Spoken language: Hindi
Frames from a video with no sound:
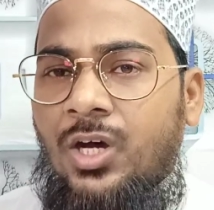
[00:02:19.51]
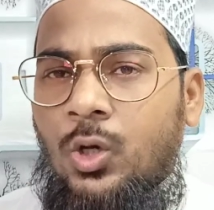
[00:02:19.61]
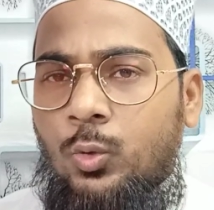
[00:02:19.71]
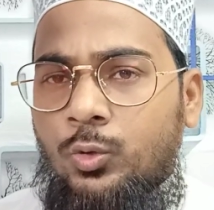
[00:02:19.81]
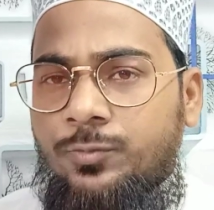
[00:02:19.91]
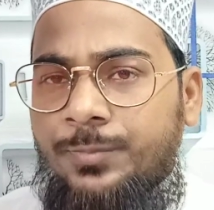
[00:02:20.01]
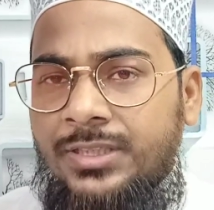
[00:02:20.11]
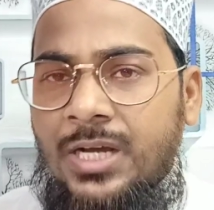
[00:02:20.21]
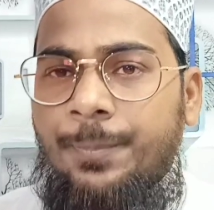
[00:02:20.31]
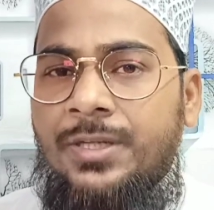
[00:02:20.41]
और
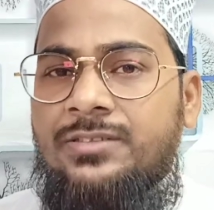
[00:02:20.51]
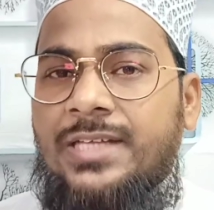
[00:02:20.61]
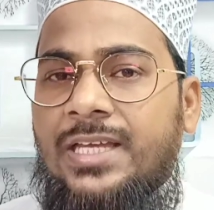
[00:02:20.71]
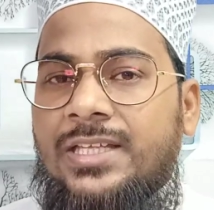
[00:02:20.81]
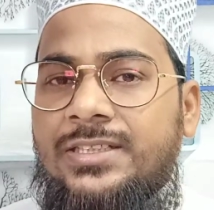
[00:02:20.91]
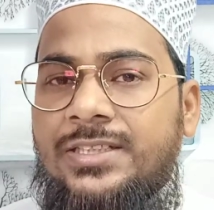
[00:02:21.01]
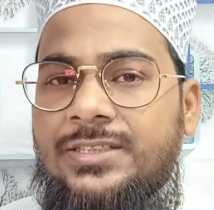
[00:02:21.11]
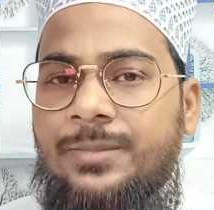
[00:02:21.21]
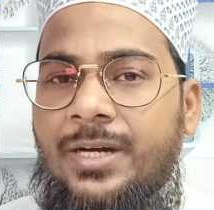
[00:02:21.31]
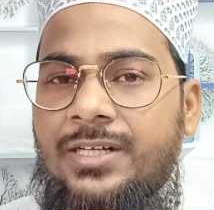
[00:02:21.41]
उसमें अपने जायका के
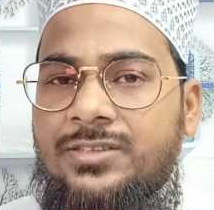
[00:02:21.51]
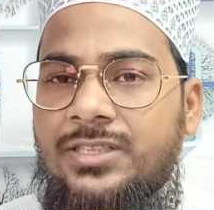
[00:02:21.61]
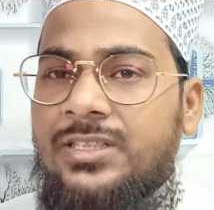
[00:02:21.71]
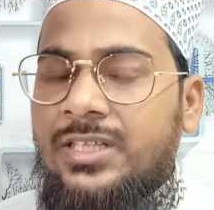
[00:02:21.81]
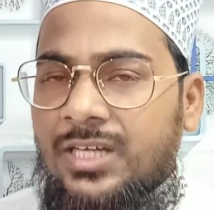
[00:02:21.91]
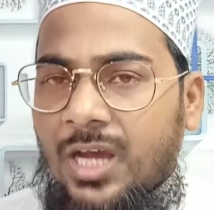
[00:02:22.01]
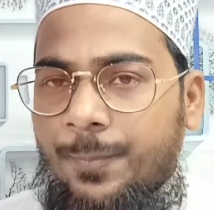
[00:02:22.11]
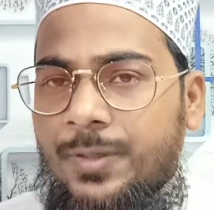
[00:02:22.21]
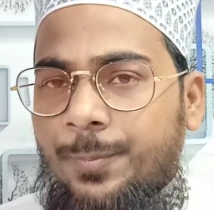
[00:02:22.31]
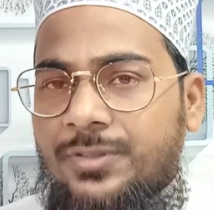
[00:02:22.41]
अतबार से
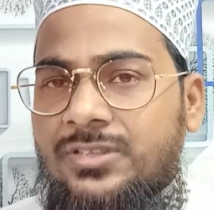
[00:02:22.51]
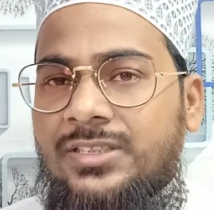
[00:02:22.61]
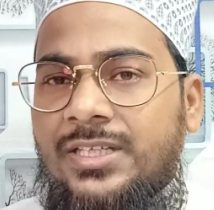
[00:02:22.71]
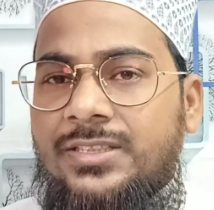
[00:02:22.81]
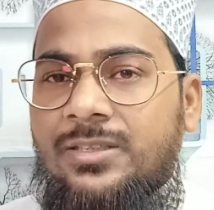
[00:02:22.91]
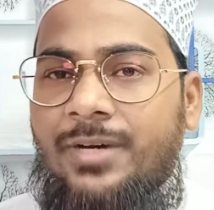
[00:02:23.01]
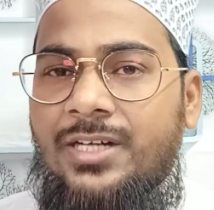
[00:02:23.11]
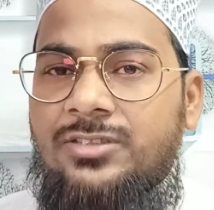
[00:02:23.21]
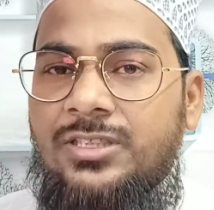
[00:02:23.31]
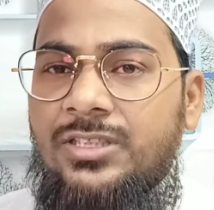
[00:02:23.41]
अपने पसंद के
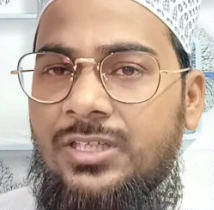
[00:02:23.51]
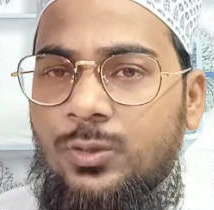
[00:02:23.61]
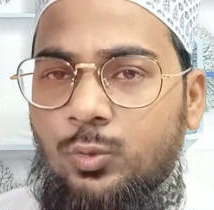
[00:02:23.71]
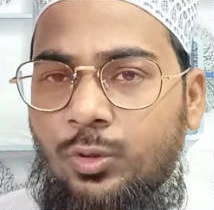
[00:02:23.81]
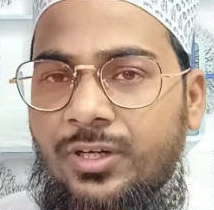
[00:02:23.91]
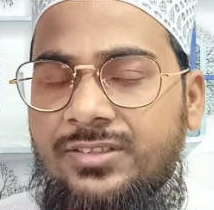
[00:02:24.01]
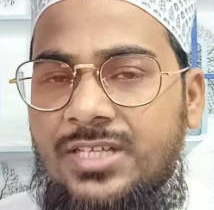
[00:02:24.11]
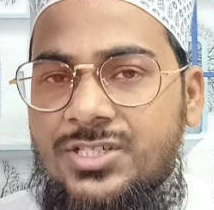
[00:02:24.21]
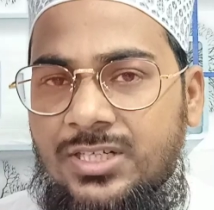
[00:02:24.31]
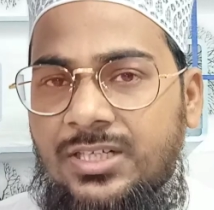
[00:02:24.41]
अतबार से थोड़ा
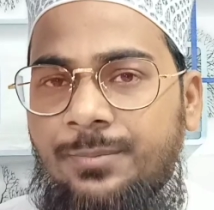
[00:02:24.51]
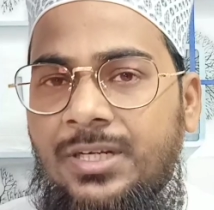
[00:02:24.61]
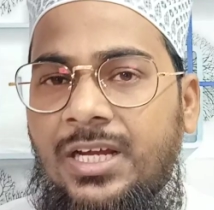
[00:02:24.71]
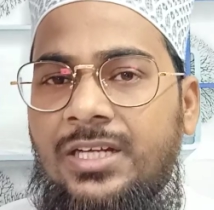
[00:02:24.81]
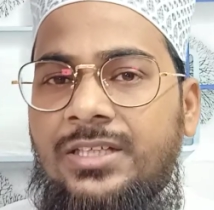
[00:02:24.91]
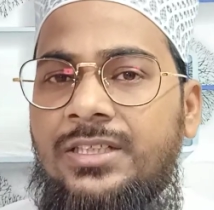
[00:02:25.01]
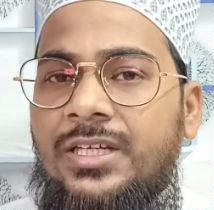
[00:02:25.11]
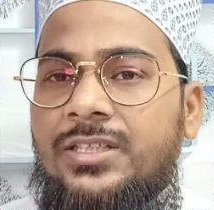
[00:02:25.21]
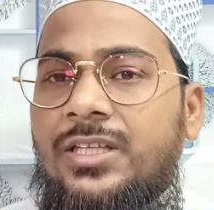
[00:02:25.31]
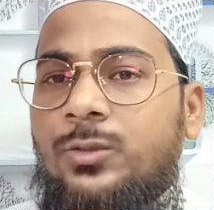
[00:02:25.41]
सा शक्कर मिला लें
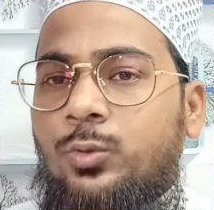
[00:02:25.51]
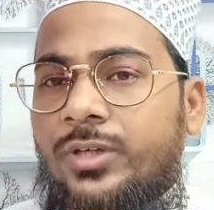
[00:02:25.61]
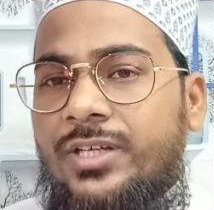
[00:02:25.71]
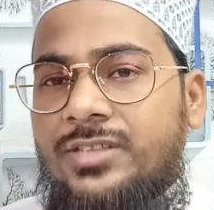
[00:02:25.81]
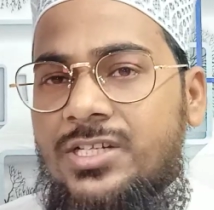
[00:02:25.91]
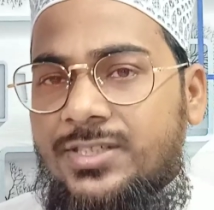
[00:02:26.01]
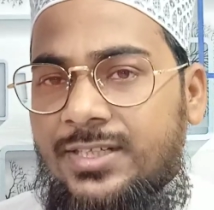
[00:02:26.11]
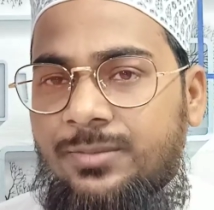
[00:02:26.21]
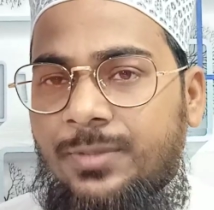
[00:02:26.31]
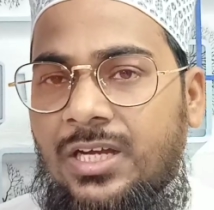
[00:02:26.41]
या थोड़ा सा
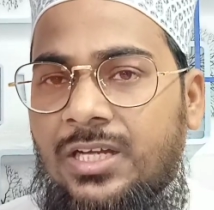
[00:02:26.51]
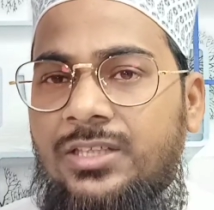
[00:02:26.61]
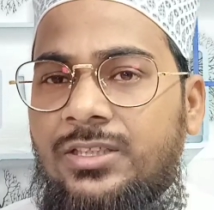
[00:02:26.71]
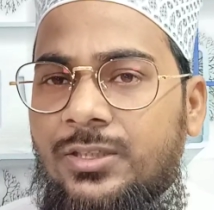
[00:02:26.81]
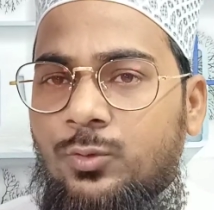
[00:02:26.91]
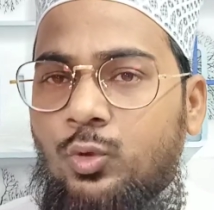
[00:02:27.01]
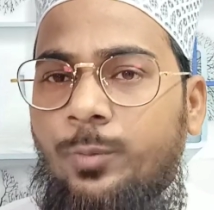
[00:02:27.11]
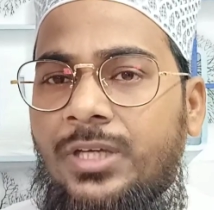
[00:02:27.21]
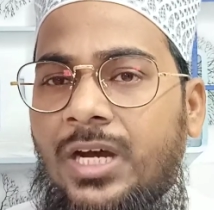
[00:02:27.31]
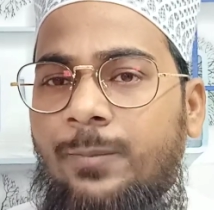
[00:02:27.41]
शहद मिला लें जो
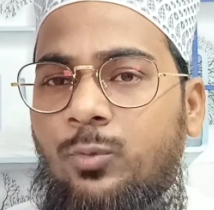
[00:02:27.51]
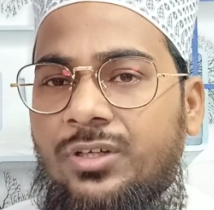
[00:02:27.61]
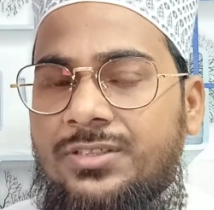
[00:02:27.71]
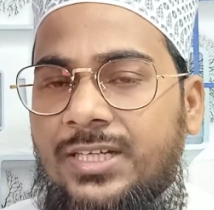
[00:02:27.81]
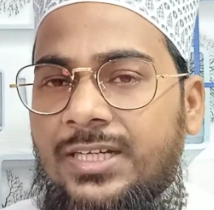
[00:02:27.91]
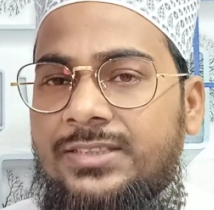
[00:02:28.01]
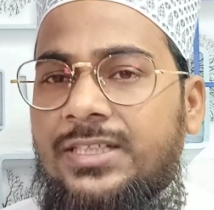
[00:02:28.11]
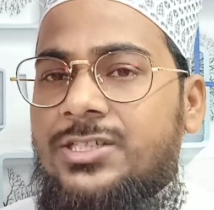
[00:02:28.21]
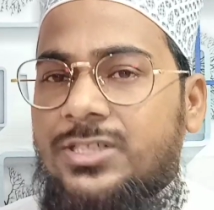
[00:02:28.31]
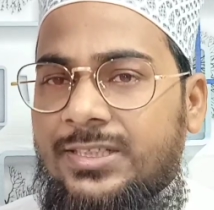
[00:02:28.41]
भी आपको अच्छा
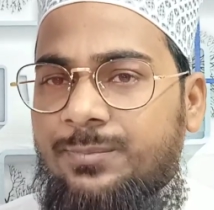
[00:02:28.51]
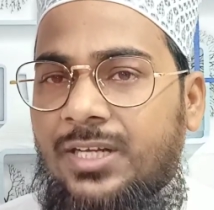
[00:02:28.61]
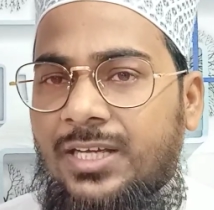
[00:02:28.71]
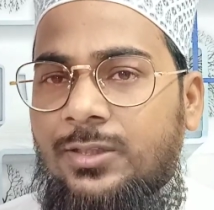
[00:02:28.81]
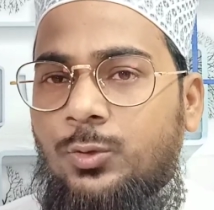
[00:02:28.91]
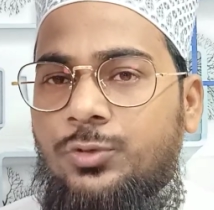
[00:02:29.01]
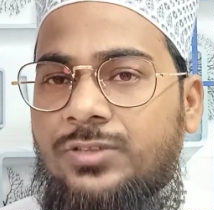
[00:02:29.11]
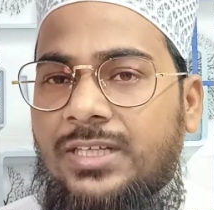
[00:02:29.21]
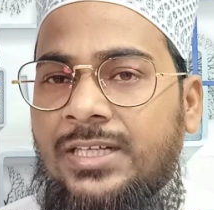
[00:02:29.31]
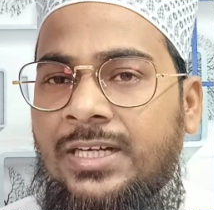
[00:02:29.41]
लगता है शहद मिलाएंगे तो
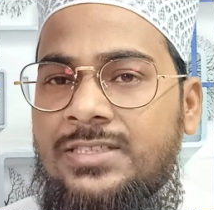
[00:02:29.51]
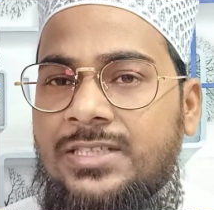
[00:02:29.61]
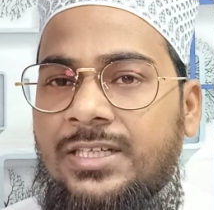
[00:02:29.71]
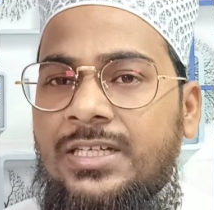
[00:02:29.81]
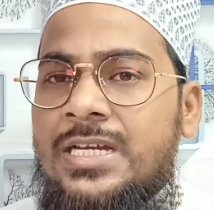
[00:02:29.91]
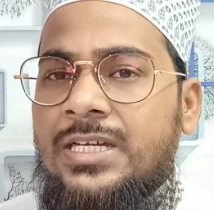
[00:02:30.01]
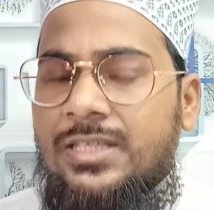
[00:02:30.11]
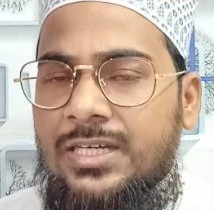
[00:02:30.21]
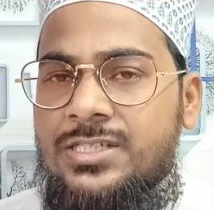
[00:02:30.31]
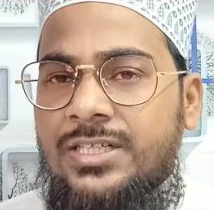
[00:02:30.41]
ज़्यादा अच्छा है
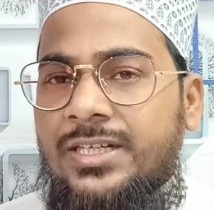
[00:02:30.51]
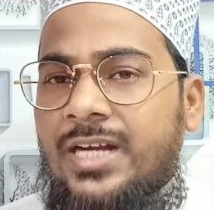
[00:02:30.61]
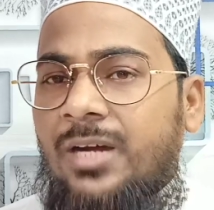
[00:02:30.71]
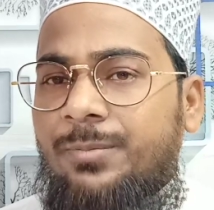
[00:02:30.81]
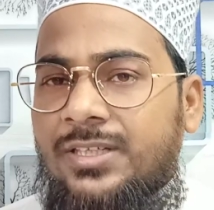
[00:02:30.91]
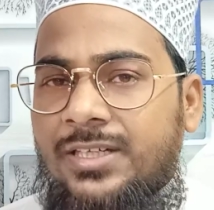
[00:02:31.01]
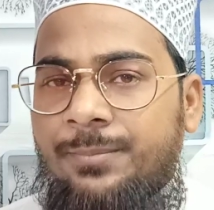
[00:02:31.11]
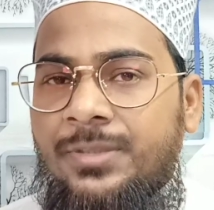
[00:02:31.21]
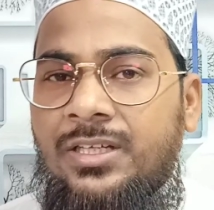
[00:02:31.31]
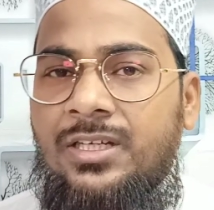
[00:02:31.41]
या शक्कर आपके घर
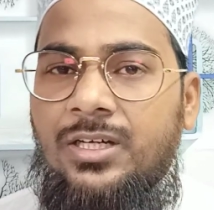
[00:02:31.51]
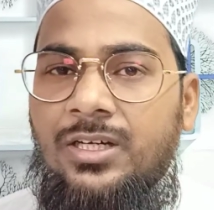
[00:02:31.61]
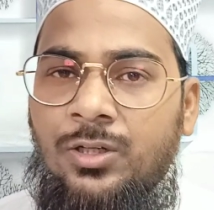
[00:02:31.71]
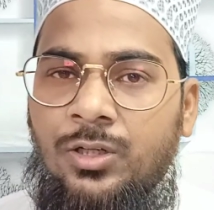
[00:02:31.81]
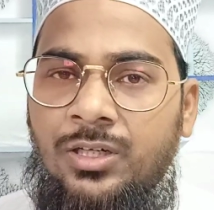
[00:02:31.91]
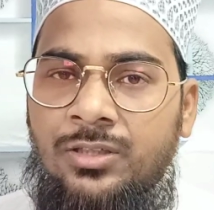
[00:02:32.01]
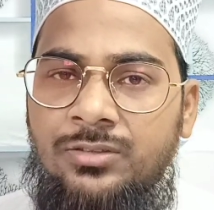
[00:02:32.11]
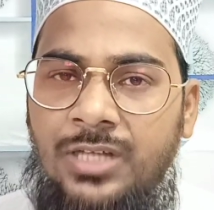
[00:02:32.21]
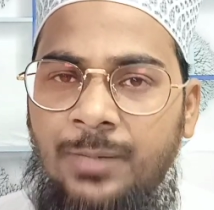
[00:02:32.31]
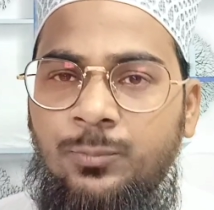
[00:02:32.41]
में
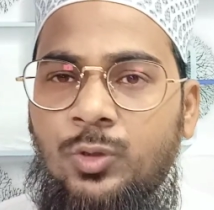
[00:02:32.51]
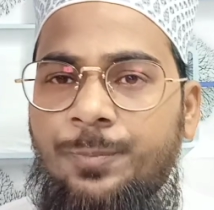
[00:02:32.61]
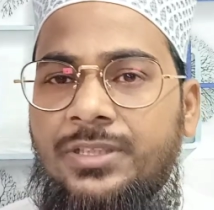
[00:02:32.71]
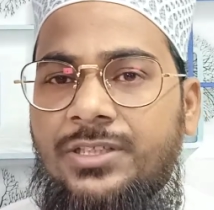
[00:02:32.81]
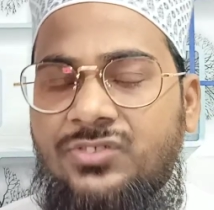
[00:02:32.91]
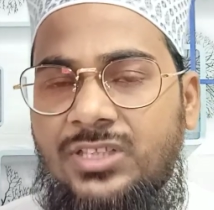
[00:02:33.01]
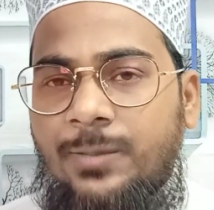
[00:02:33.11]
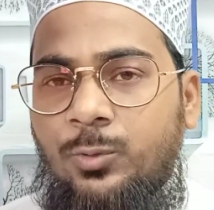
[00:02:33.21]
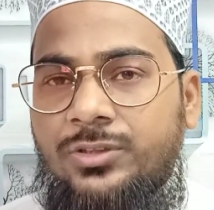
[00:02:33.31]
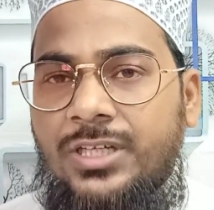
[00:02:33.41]
आमतौर पर
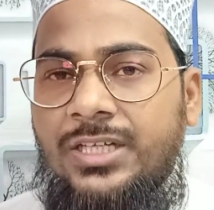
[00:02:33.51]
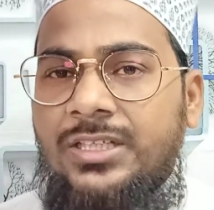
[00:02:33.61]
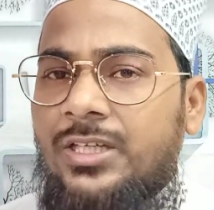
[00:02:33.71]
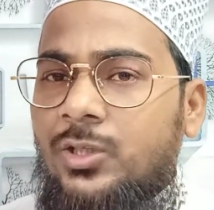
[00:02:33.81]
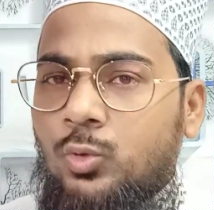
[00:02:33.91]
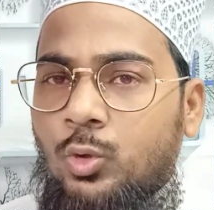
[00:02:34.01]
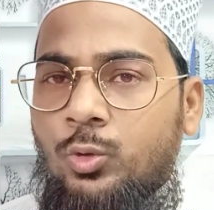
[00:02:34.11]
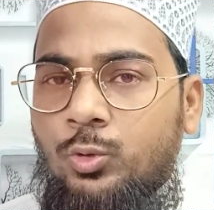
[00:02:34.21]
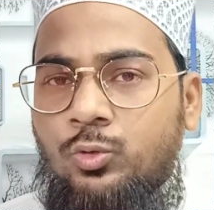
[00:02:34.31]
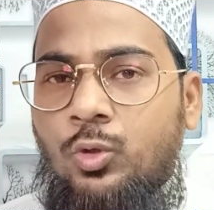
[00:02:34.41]
दस्तियाब होता है तो
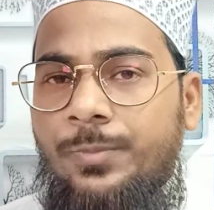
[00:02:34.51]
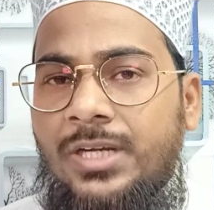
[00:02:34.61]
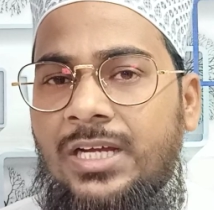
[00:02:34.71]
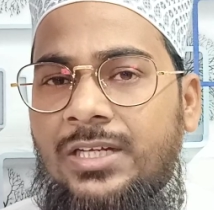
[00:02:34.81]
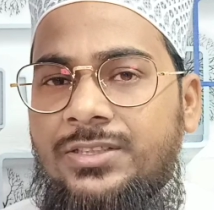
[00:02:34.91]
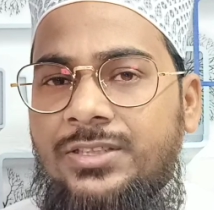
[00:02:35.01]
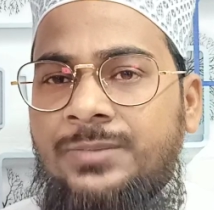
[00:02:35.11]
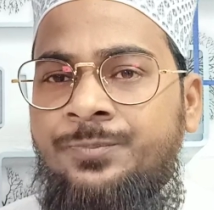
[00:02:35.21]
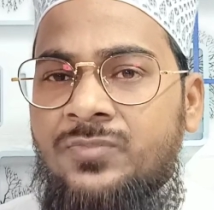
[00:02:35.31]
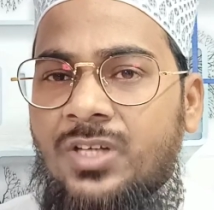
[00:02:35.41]
उसको मिला
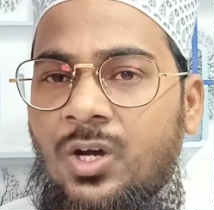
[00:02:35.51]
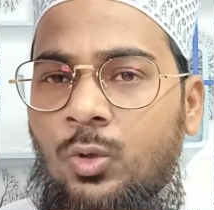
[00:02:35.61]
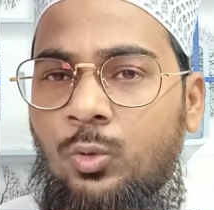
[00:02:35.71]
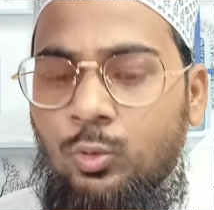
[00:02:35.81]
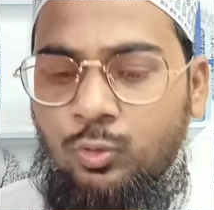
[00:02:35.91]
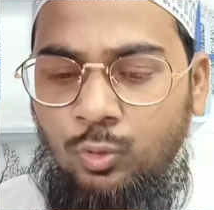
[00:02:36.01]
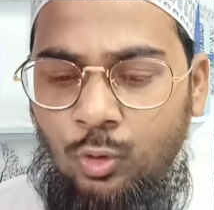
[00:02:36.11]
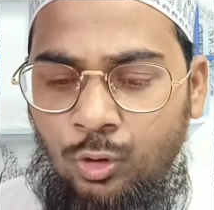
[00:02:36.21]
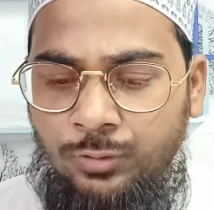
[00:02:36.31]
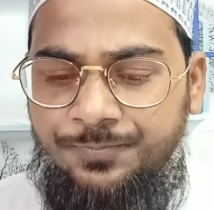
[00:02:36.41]
लीजिए और उसको